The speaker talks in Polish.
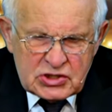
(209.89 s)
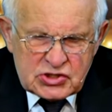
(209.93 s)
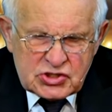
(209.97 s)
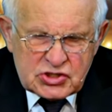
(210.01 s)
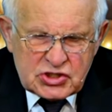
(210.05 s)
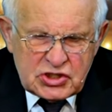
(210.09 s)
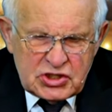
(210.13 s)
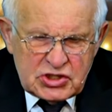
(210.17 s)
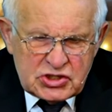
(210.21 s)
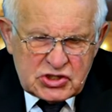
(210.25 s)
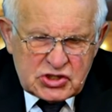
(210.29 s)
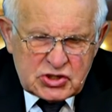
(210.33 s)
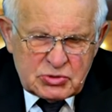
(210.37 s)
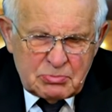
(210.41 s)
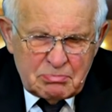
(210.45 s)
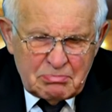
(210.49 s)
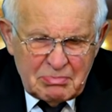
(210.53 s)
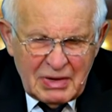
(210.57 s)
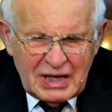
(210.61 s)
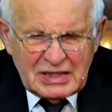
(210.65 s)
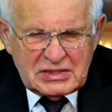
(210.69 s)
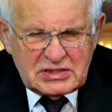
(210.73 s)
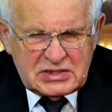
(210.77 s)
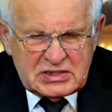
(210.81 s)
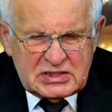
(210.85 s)
Czyż
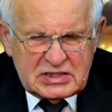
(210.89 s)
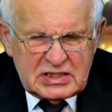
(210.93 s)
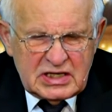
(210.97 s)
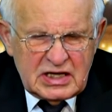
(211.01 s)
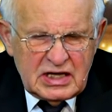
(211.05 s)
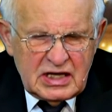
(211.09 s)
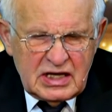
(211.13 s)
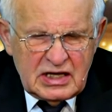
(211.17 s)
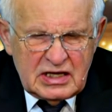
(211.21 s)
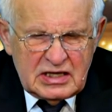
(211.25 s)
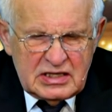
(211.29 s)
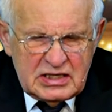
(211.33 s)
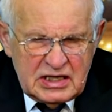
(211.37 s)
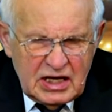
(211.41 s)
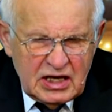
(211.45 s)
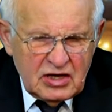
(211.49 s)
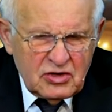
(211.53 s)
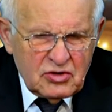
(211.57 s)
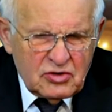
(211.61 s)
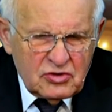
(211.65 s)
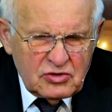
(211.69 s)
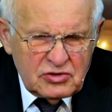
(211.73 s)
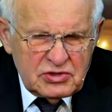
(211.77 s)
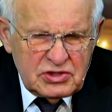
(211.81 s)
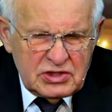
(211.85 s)
matce
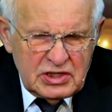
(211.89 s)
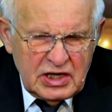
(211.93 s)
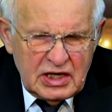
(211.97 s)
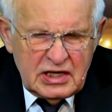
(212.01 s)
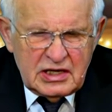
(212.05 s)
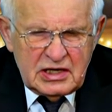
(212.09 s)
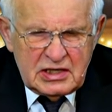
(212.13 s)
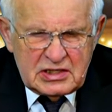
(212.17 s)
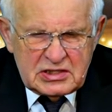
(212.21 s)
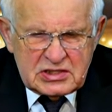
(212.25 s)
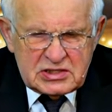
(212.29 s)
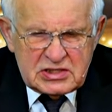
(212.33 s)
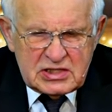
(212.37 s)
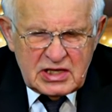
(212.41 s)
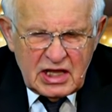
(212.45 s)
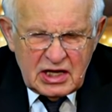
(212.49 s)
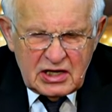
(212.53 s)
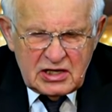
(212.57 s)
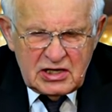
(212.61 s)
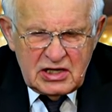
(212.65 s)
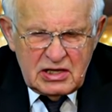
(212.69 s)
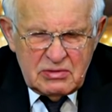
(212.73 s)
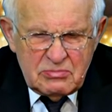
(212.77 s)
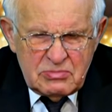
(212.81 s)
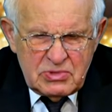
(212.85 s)
jego nie jest na
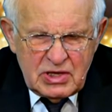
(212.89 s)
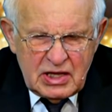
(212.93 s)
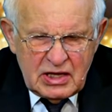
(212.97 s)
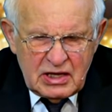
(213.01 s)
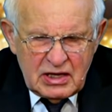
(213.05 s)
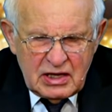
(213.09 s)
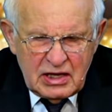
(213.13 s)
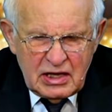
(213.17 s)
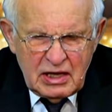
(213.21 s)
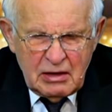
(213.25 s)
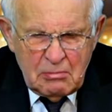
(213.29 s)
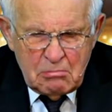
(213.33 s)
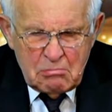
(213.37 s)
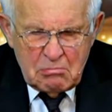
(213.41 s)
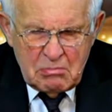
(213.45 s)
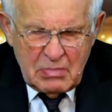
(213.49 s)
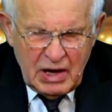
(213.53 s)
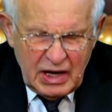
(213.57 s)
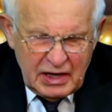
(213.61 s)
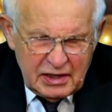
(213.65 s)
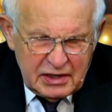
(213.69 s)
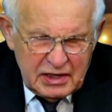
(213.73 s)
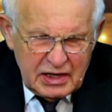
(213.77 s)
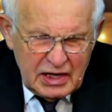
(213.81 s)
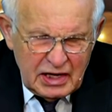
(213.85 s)
imię
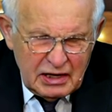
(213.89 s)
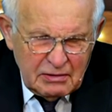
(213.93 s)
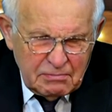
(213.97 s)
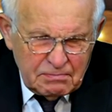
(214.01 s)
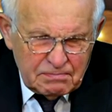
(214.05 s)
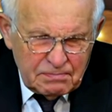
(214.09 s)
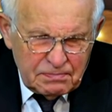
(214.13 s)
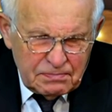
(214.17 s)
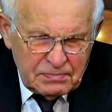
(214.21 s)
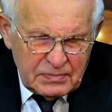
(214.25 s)
Maria?